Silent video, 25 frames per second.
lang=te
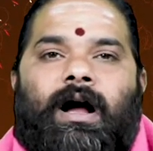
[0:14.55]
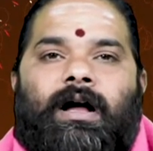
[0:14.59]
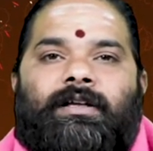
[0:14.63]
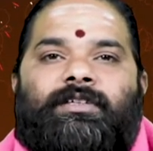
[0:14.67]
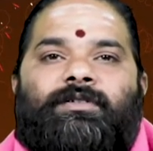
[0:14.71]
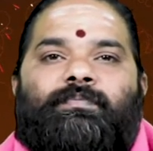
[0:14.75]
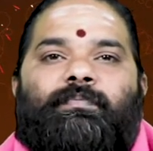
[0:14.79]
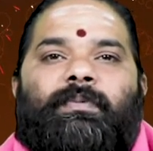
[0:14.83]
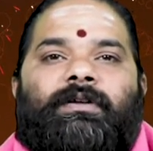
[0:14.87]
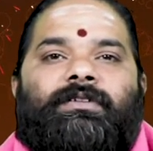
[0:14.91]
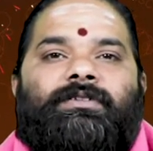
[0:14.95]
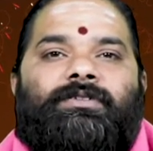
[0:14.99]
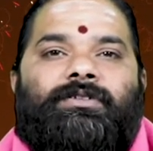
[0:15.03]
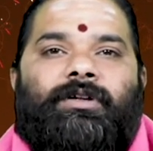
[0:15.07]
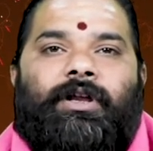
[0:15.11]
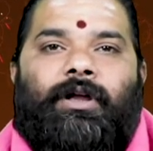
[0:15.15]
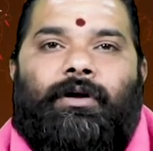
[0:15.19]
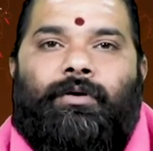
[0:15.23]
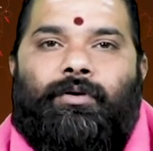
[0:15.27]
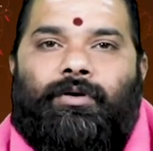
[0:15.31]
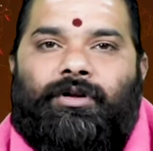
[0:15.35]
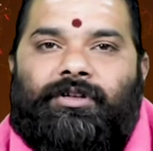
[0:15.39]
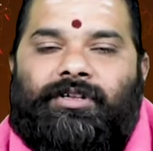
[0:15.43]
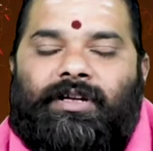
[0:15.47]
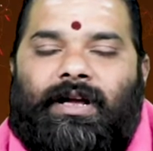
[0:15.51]
అస్మత్ శ్రీ
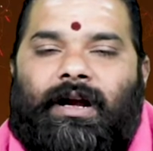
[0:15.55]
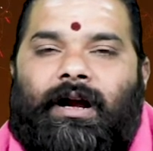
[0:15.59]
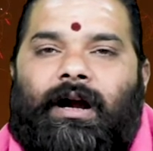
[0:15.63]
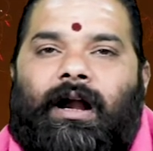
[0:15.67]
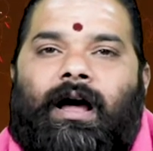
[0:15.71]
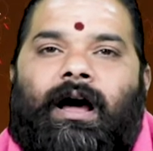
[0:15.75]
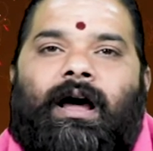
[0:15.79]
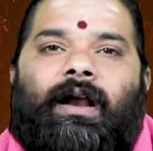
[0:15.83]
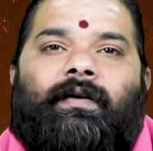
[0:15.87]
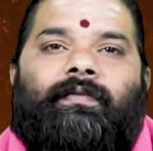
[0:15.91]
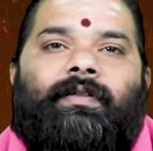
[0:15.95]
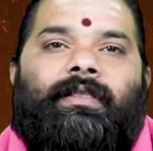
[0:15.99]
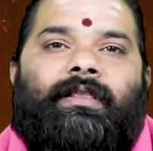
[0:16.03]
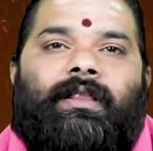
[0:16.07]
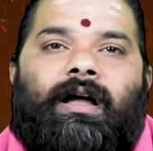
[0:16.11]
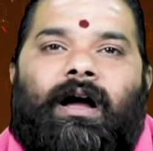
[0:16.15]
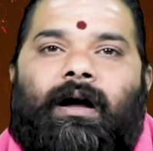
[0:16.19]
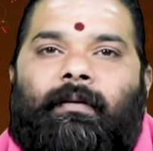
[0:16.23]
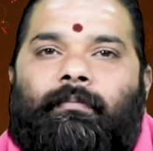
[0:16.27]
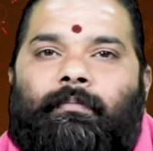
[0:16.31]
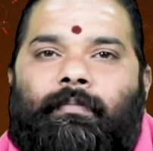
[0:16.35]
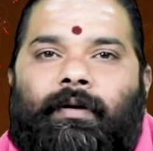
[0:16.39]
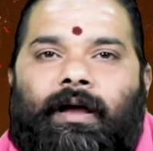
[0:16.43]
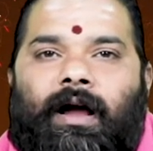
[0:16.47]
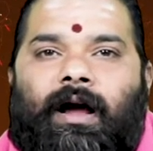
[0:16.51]

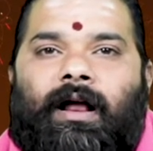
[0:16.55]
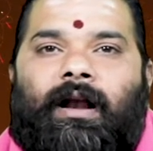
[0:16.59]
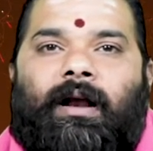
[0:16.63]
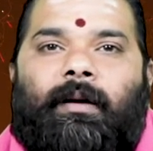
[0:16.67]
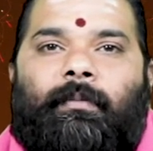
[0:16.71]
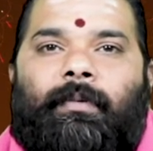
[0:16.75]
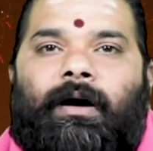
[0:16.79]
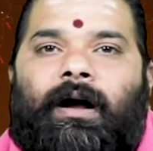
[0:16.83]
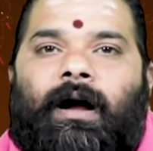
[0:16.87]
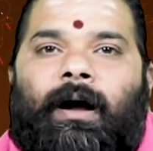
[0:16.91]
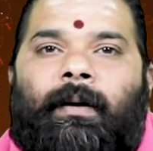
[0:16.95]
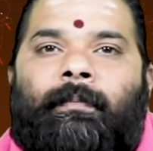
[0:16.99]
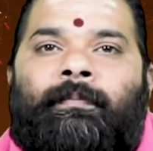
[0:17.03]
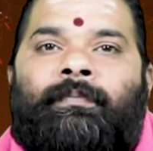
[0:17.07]
గురుచరణారవిందాభ్యా నమ